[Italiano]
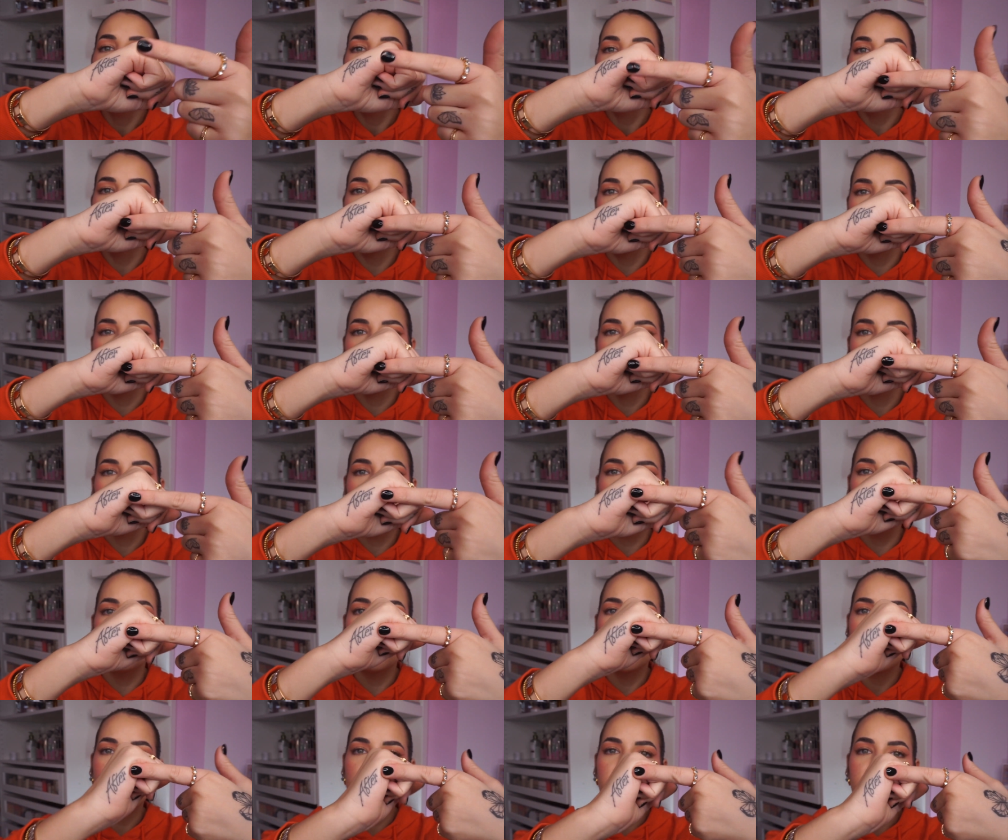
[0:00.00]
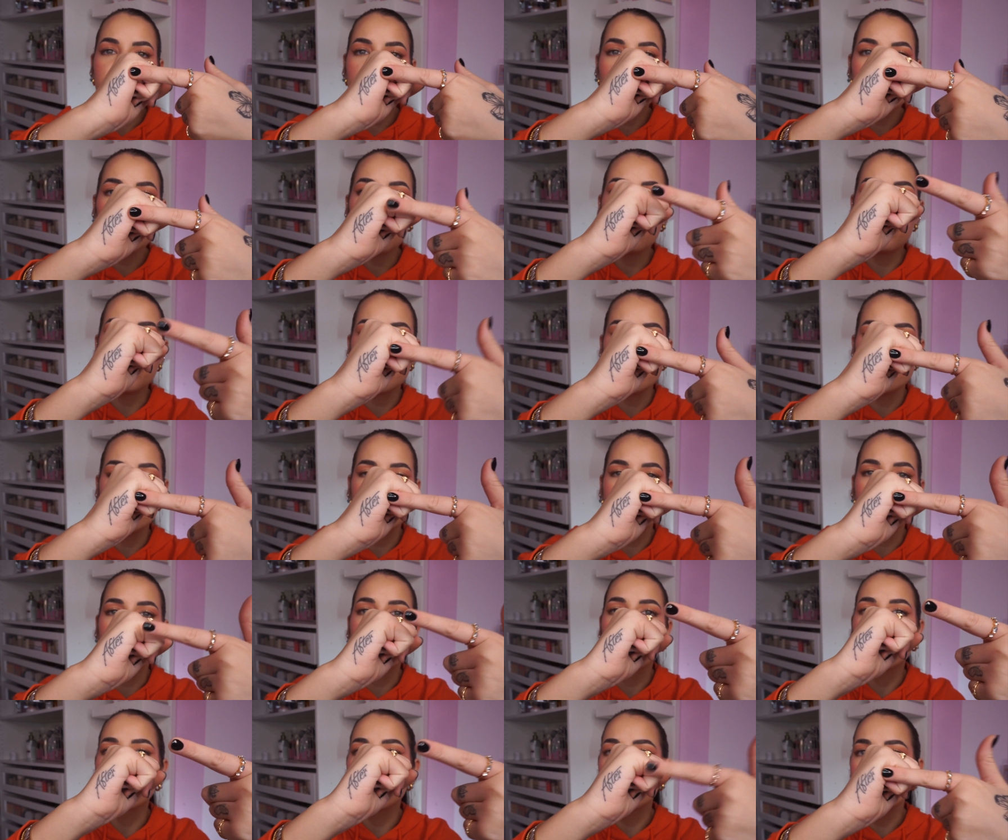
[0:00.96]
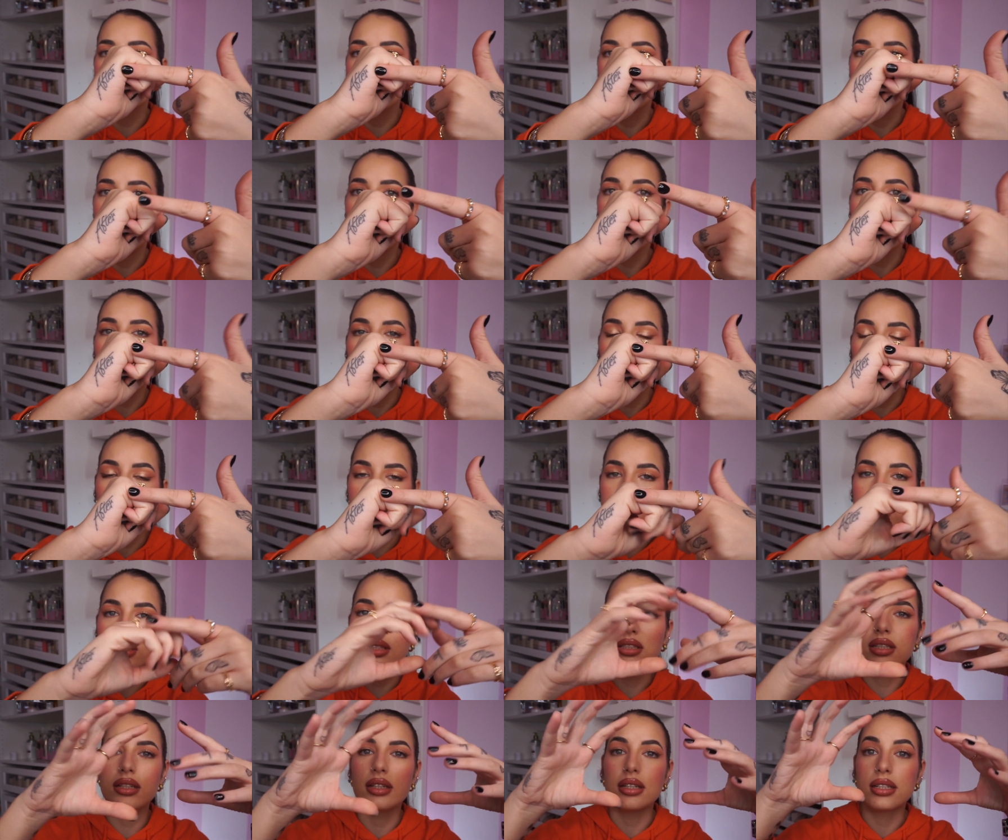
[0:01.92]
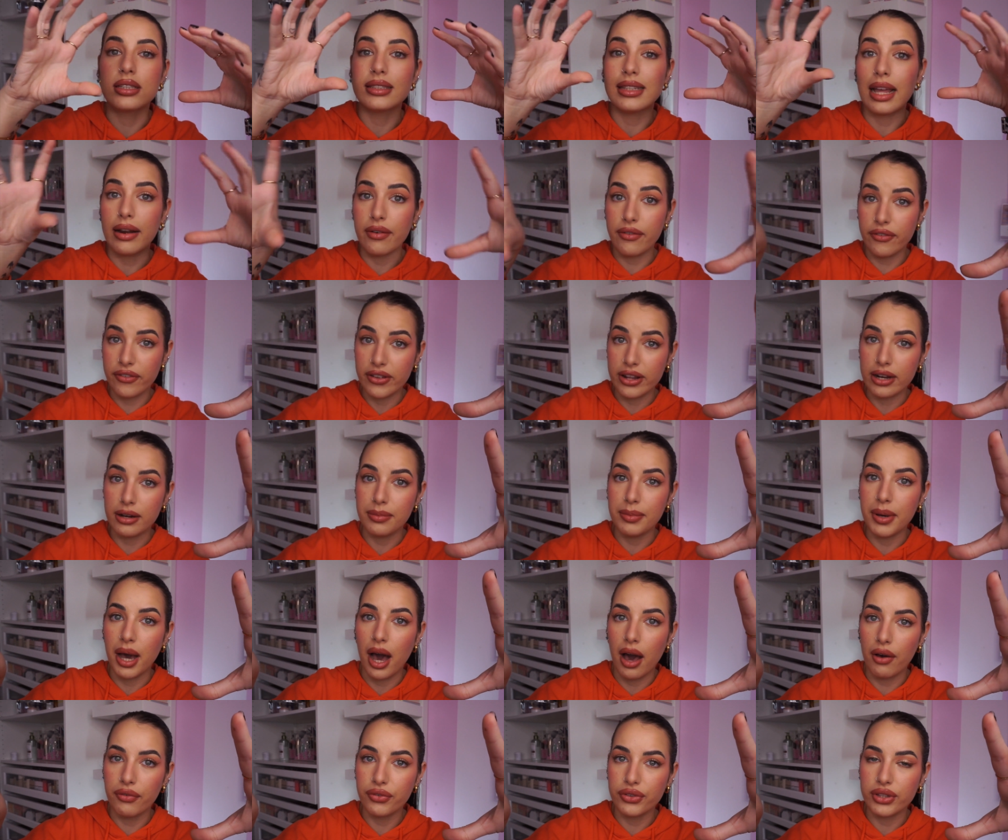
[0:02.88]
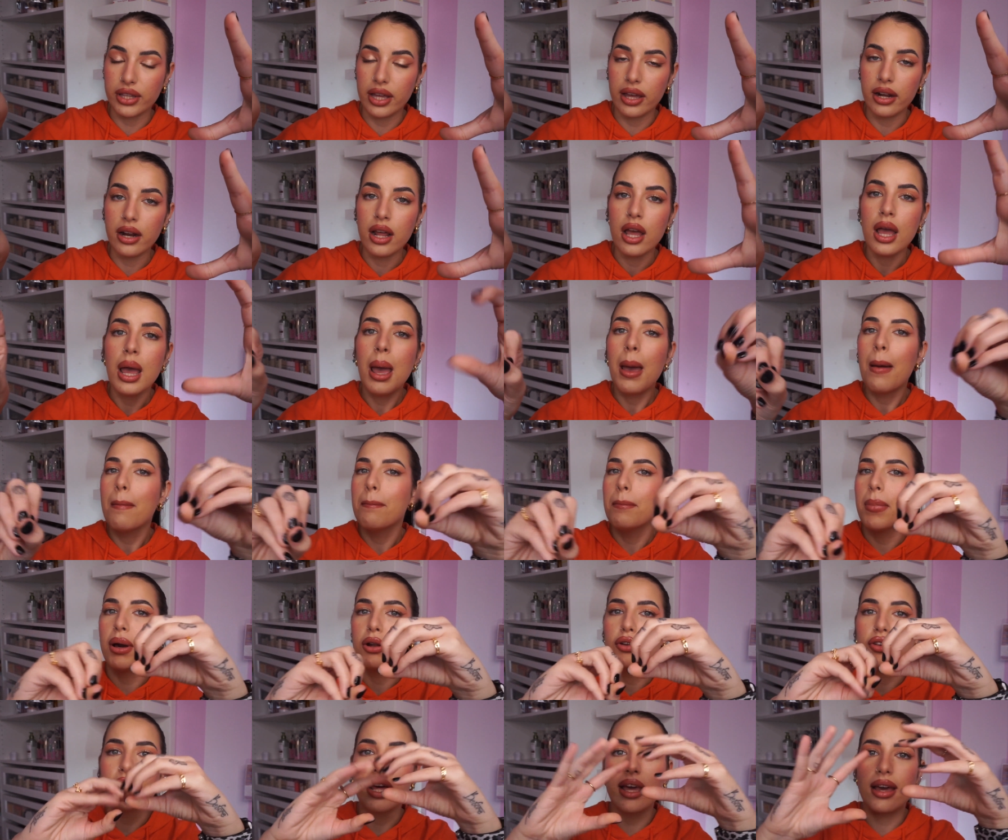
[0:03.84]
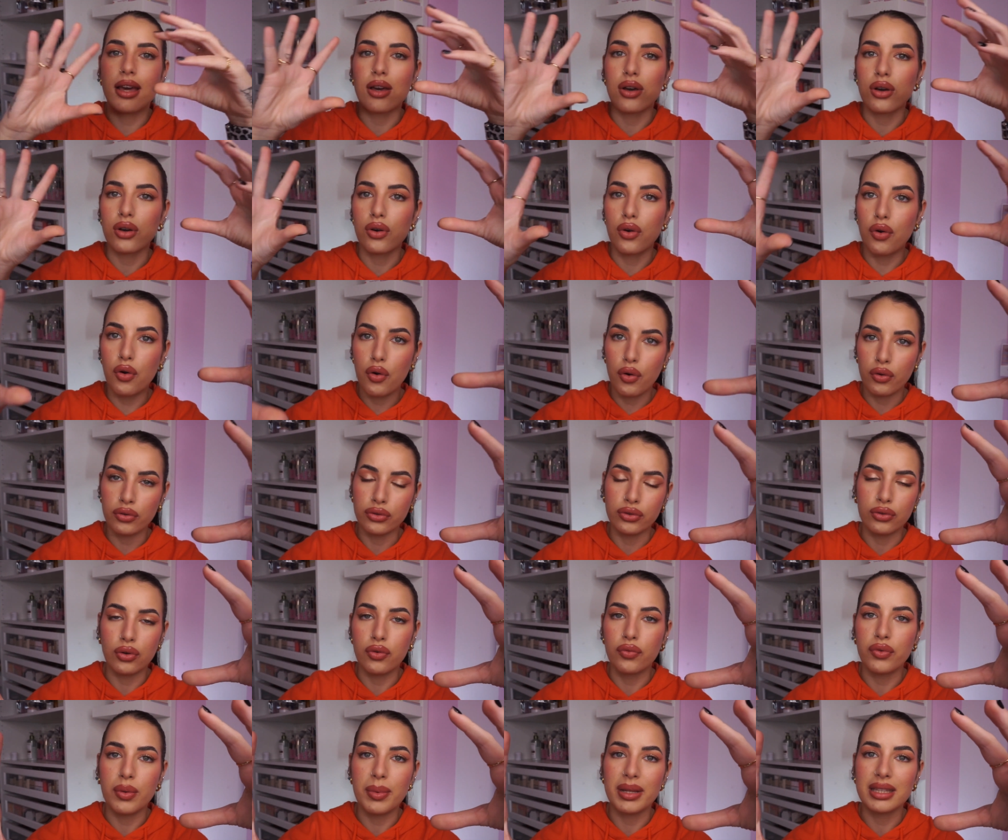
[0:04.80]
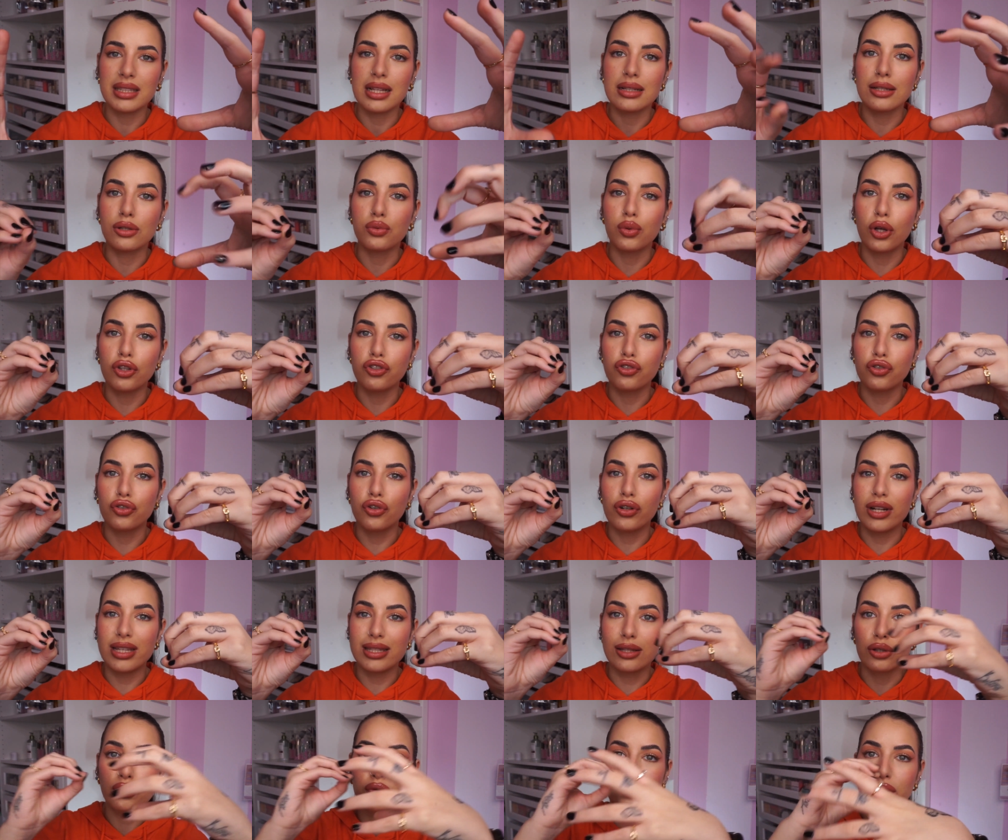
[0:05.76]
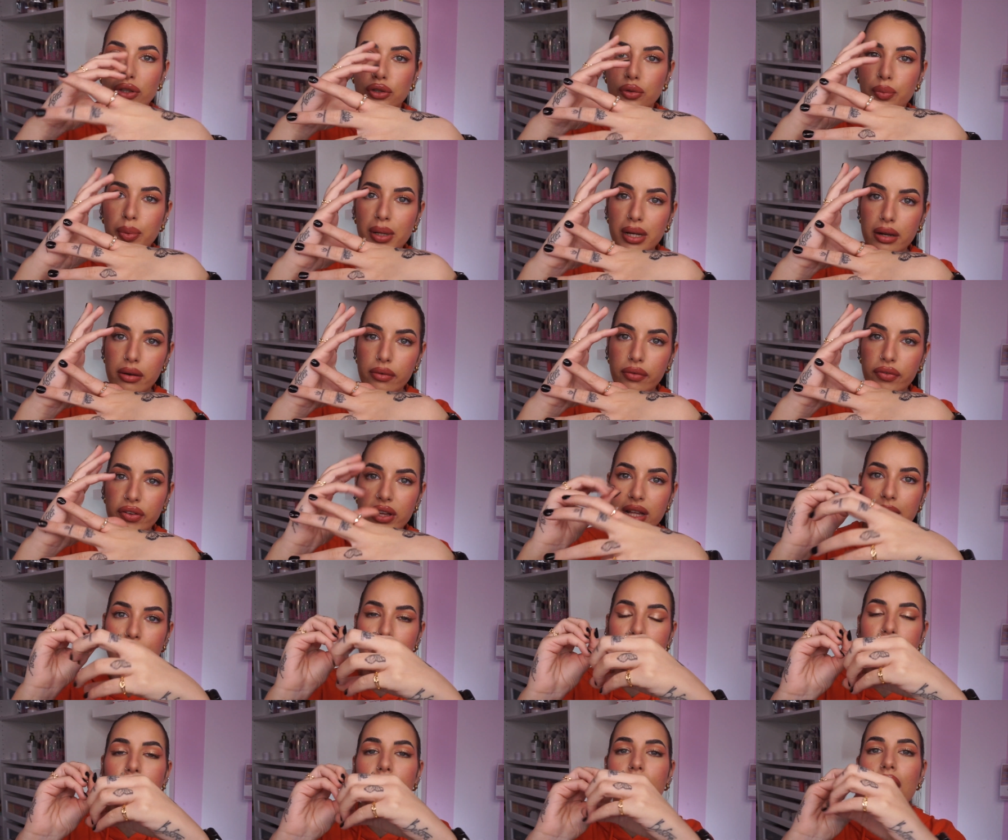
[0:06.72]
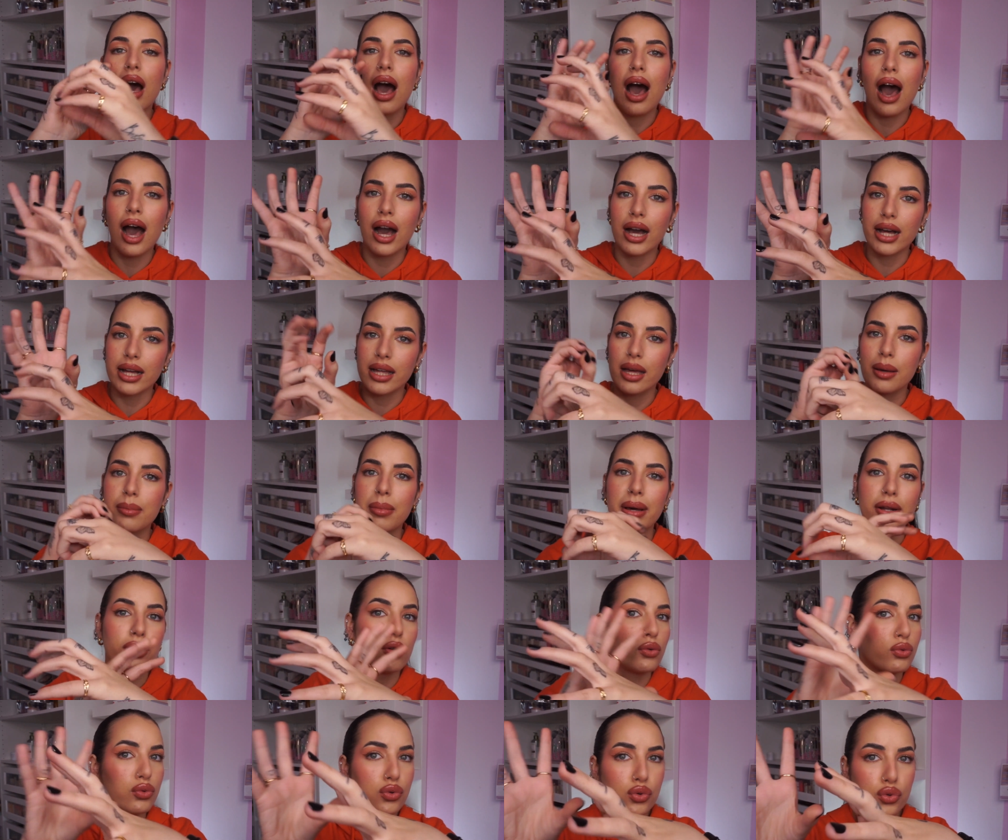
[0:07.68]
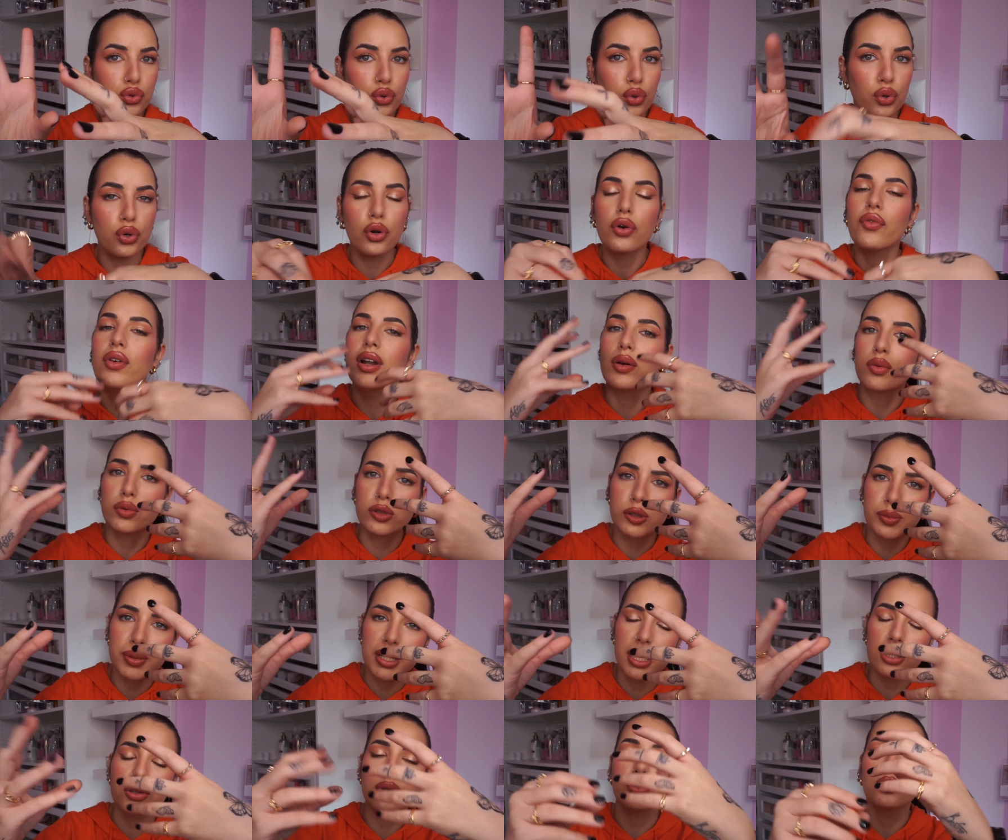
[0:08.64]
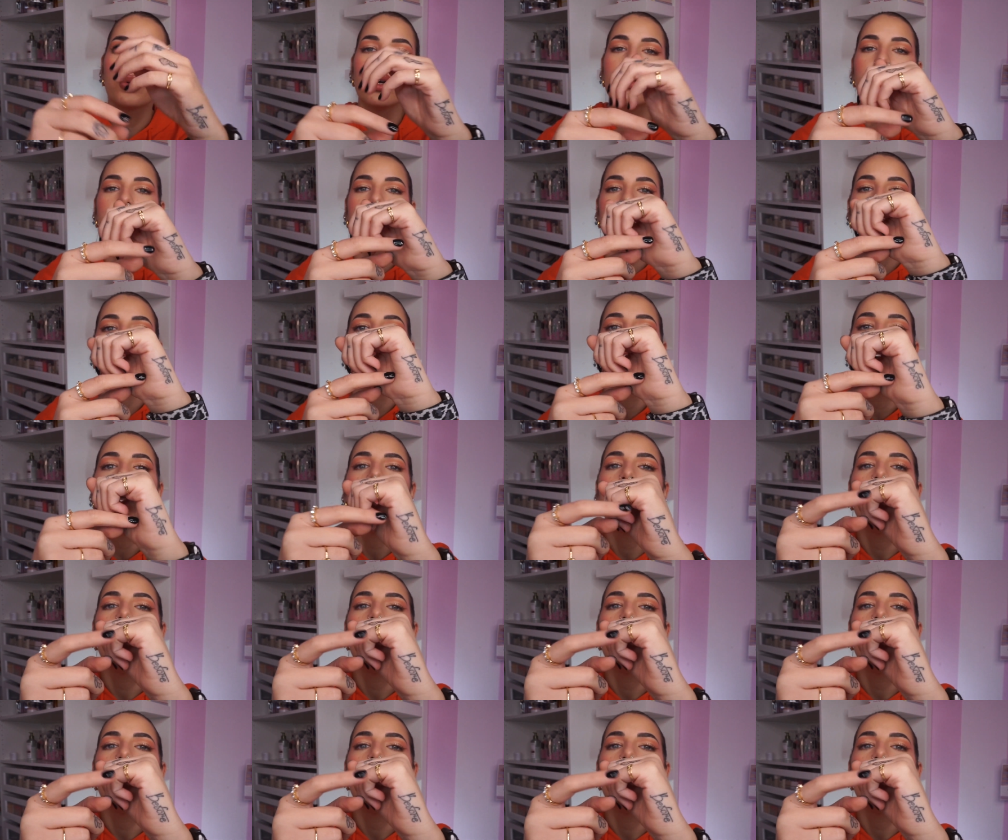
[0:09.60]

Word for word: come vi dicevo per After ho preso il font del film After, ma non è ovviamente il tatuaggio non è stato fatto per il film, anche ma non solo, ve l'avevo spiegato in quel video.